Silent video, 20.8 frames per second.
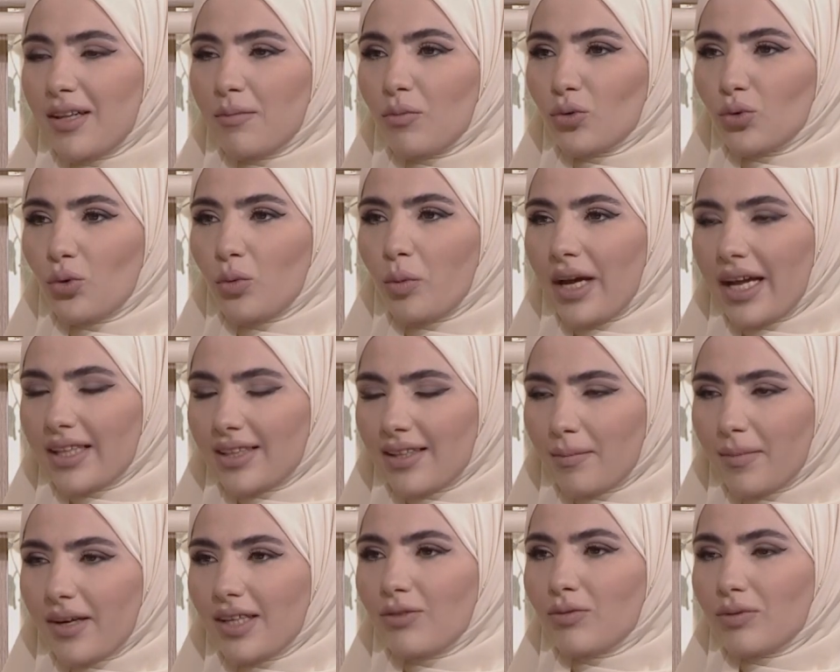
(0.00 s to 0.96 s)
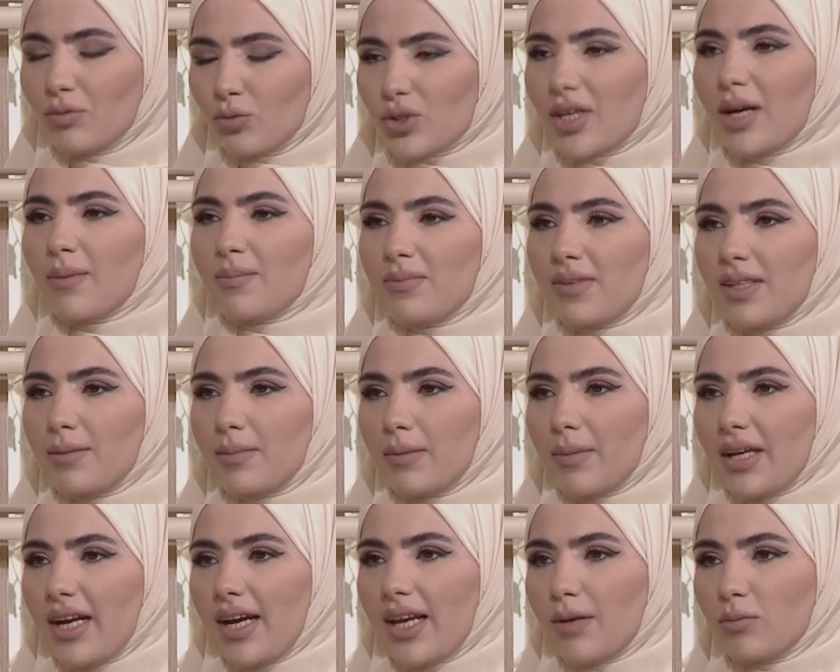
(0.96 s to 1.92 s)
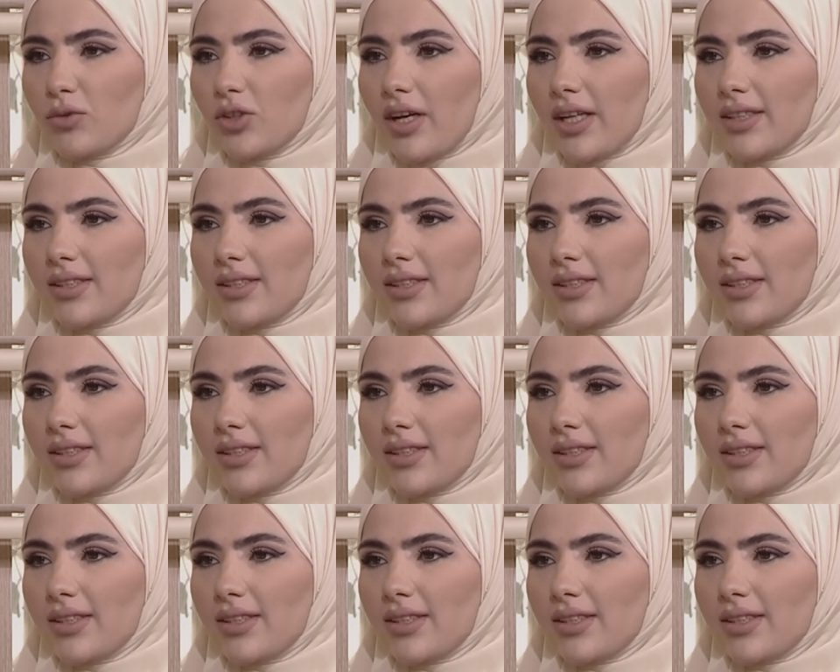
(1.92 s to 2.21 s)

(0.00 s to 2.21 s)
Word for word: الموضوع حتى ما نصاب فيه بمرحله متقدمه